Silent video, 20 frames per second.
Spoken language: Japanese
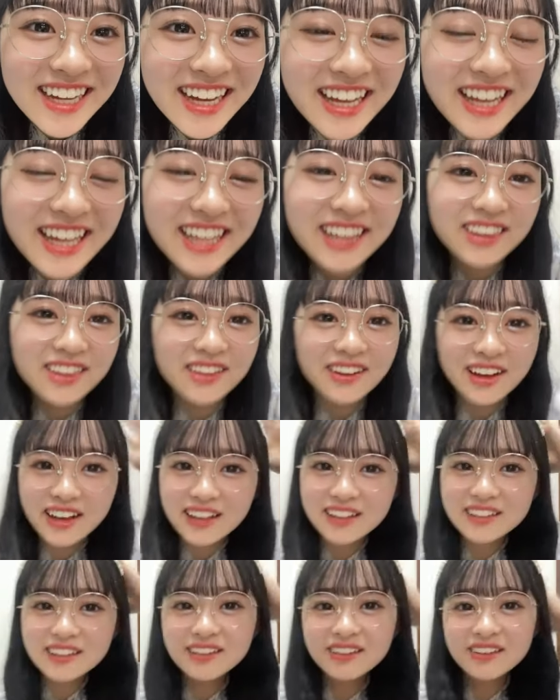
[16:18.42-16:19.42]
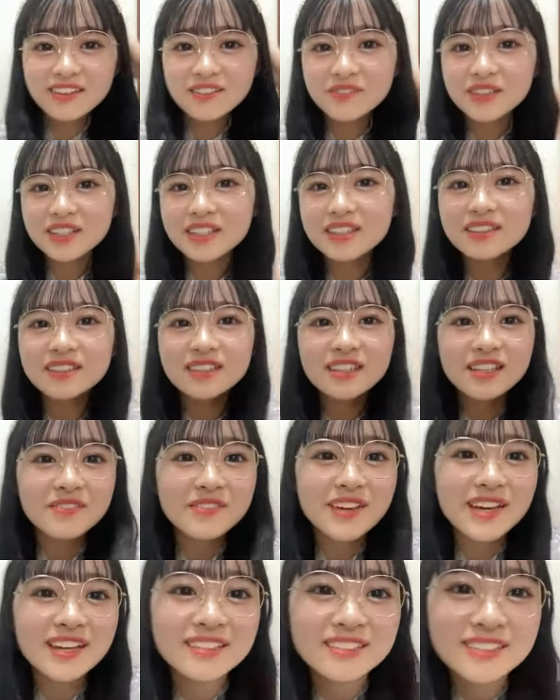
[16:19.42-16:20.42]
えっと、ハートのびっくり
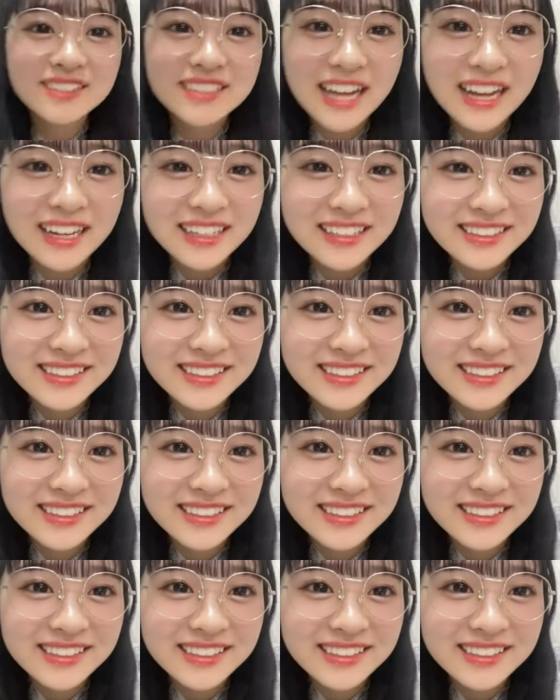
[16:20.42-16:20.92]
マークさん。